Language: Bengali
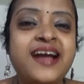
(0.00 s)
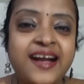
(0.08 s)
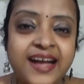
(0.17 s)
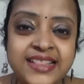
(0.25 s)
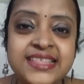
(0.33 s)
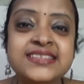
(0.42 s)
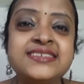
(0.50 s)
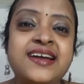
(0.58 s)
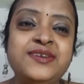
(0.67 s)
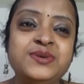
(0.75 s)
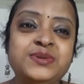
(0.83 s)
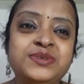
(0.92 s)
রাঙাতে
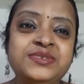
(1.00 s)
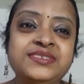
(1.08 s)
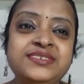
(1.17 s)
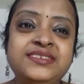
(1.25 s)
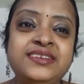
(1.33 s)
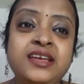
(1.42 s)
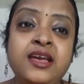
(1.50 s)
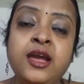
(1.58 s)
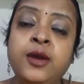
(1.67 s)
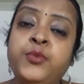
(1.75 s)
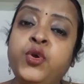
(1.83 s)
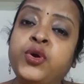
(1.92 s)
জানো
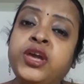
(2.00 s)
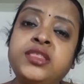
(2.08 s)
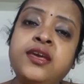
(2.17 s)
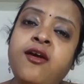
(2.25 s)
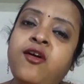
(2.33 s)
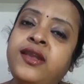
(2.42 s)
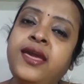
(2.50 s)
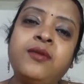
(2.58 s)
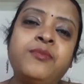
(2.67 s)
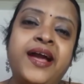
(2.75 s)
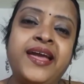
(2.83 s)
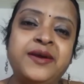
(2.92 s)
প্রকৃতি অনেক
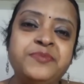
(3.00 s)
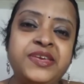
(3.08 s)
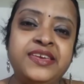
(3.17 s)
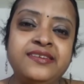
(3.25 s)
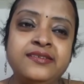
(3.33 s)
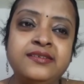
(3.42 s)
মায়াবী